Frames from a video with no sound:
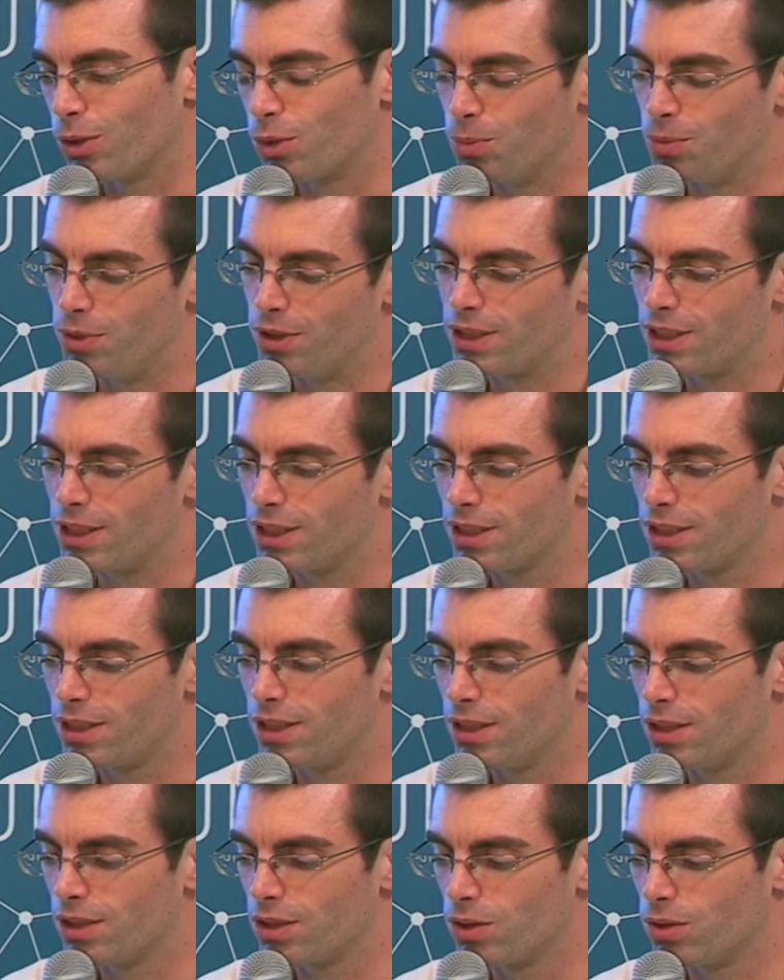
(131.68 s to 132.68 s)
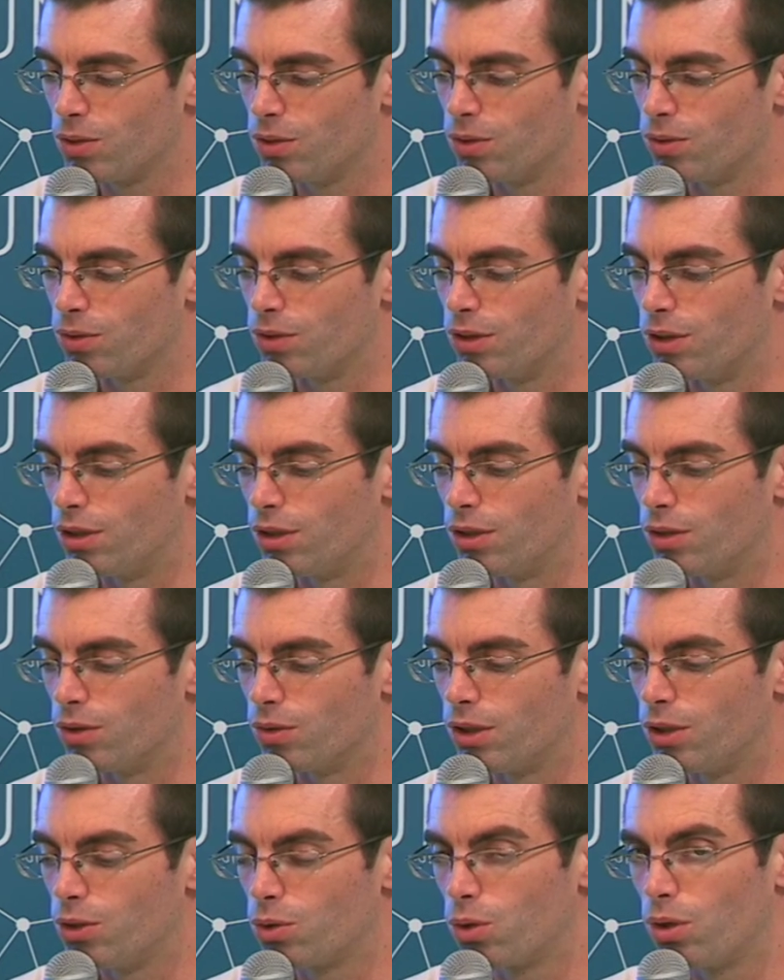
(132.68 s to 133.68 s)
a un communiqué qui est qu'on
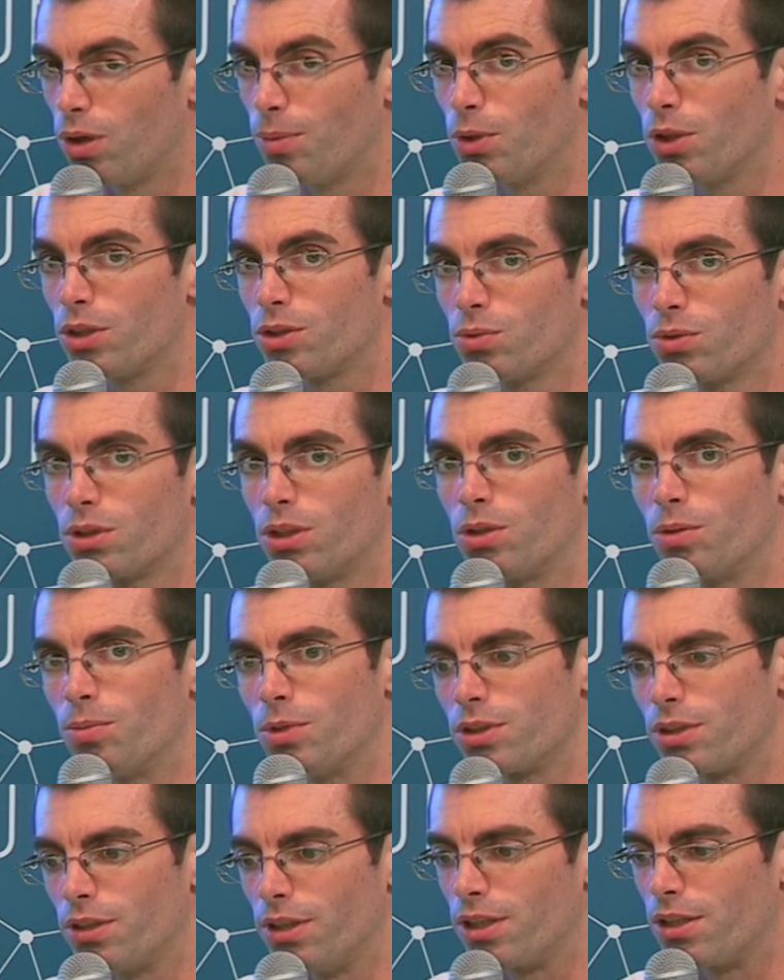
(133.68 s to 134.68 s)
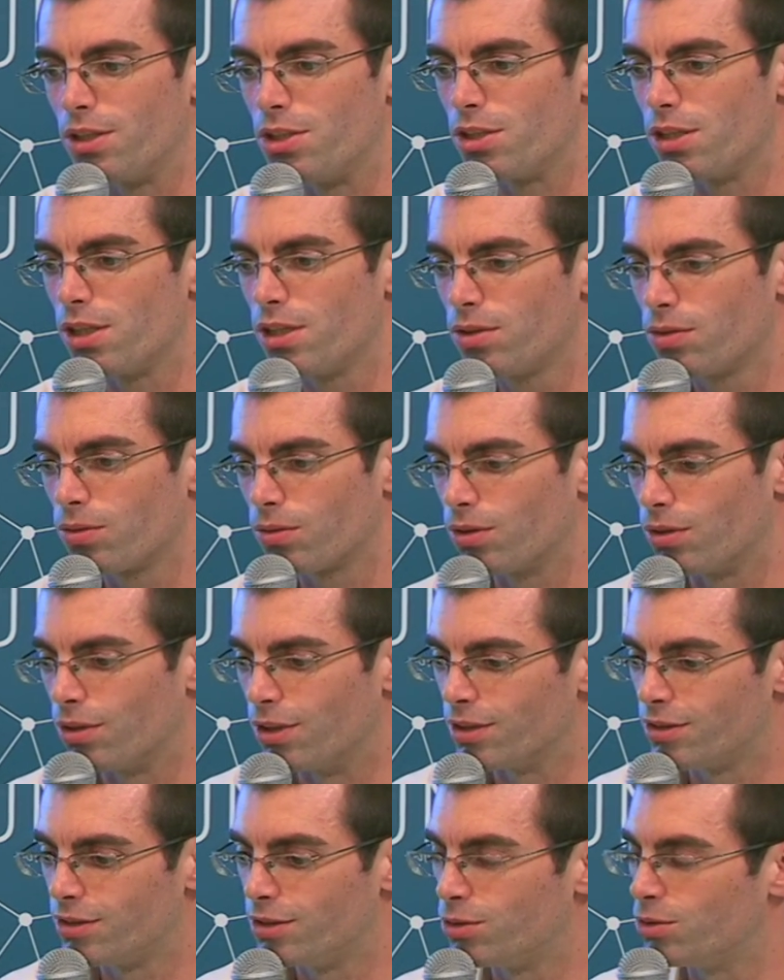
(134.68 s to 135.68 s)
a, une collaboration qui commence avec l'IGN, donc euh,
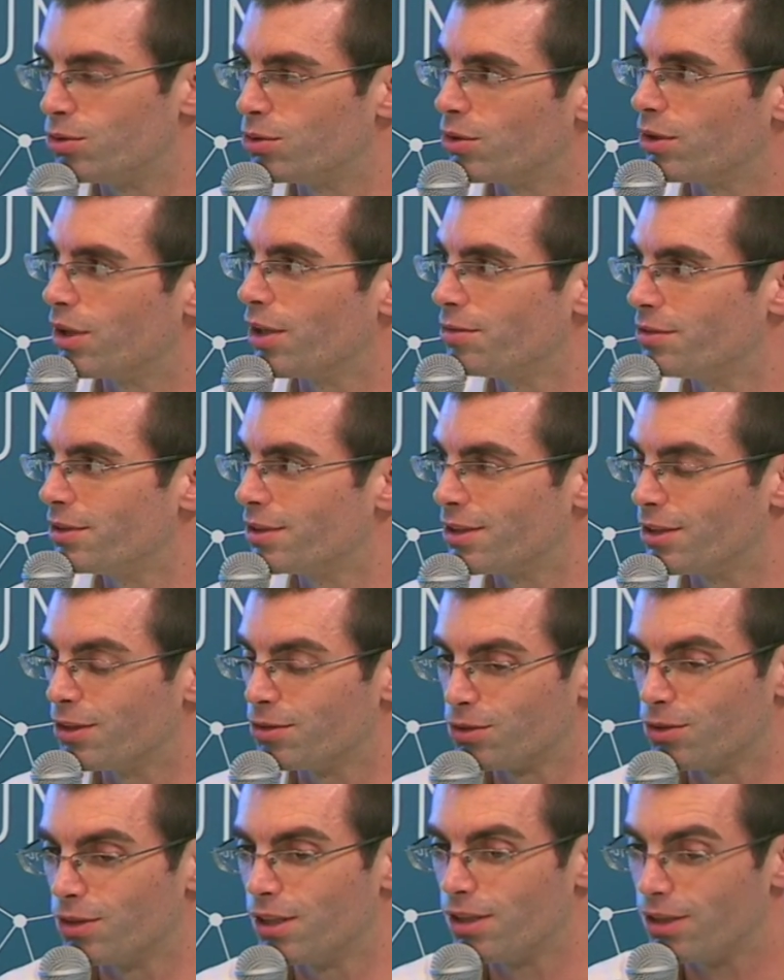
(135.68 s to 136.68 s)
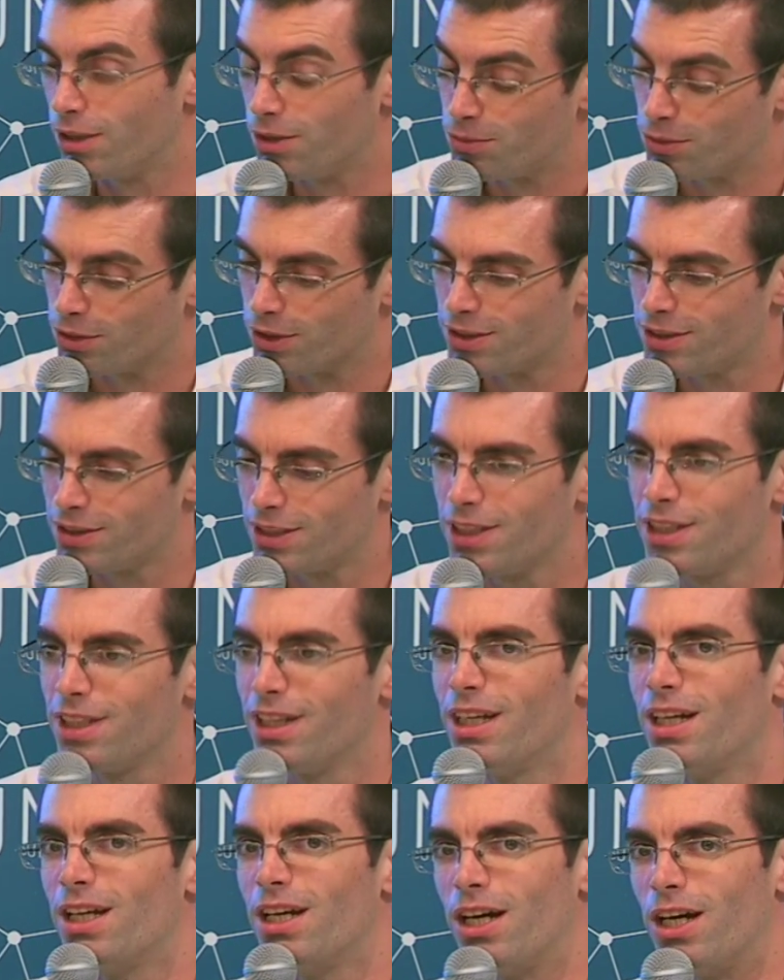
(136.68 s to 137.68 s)
l'Institut géographique national et forestier,
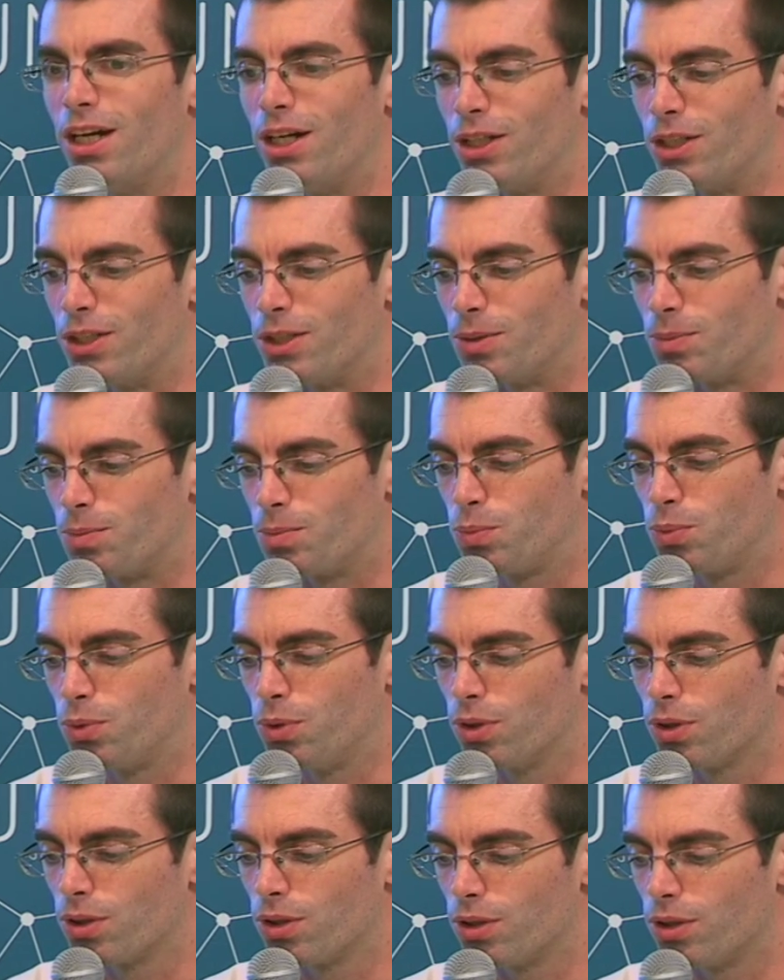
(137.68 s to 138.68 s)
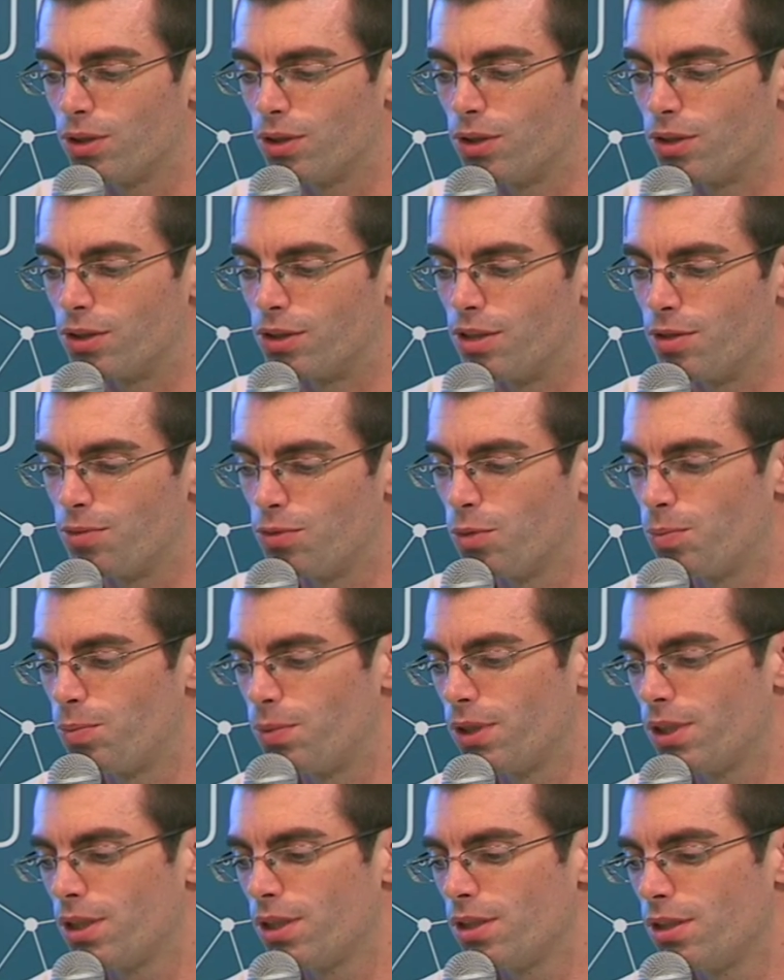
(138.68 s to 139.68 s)
pour
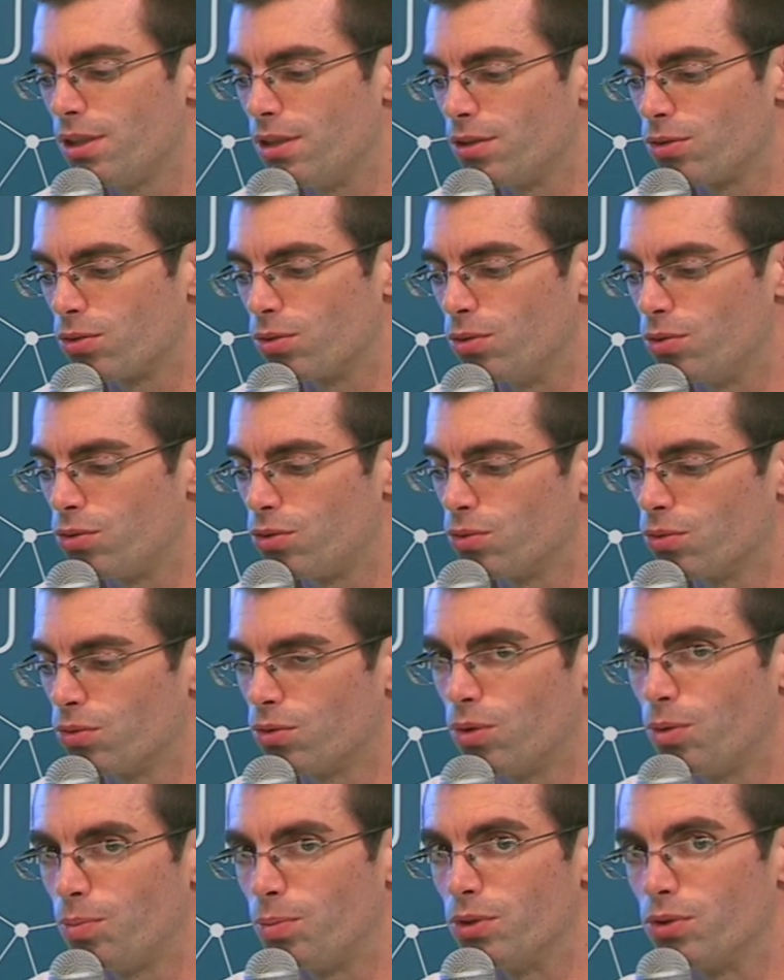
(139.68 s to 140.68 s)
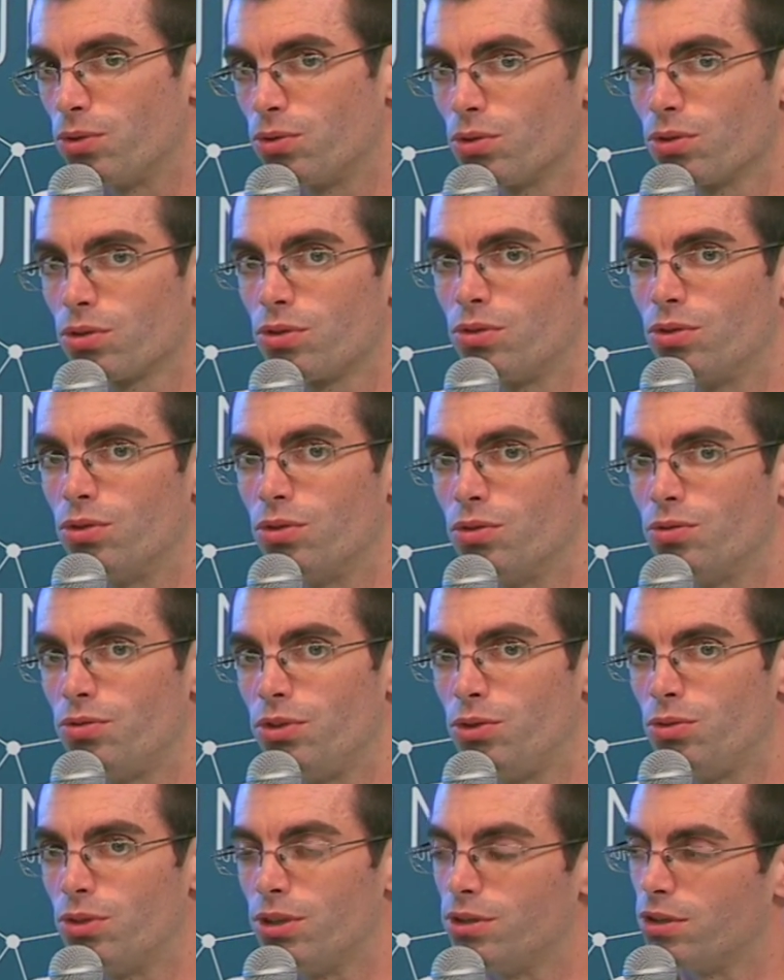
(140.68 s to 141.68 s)
développer les solutions open source de
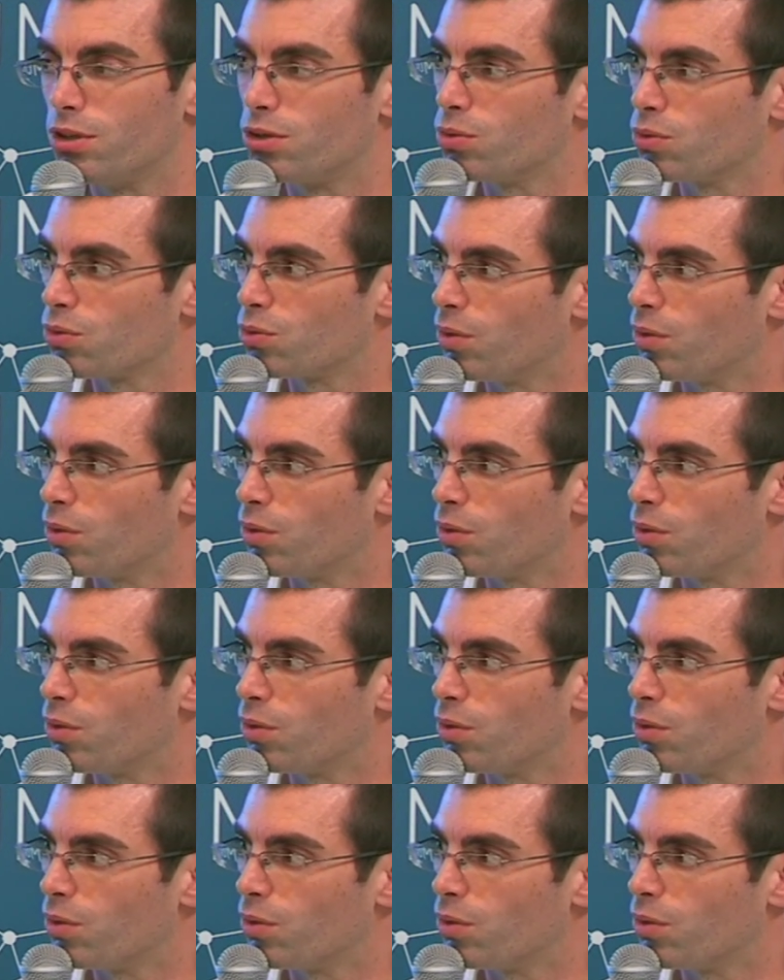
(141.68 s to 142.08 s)
visualisation